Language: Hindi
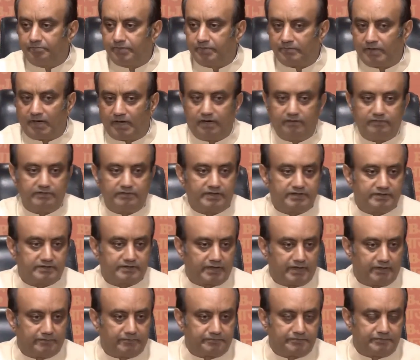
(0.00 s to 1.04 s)
प्रभाव की
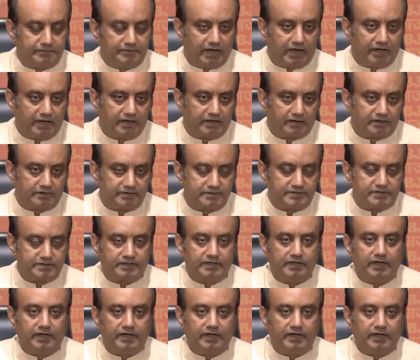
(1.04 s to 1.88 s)
तरफ ध्यान आकृष्ट